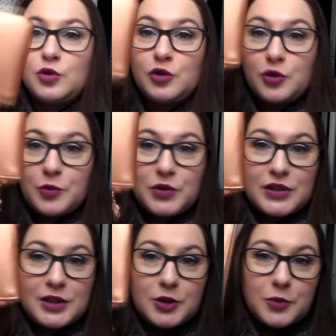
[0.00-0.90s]
une
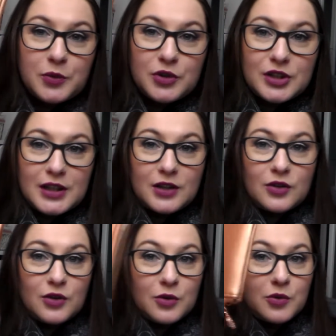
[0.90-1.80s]
petite pochette
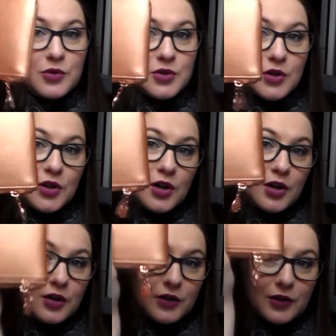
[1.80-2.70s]
euh, rose
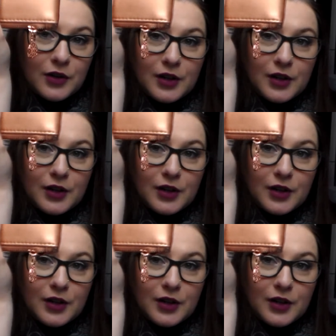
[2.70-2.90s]
gold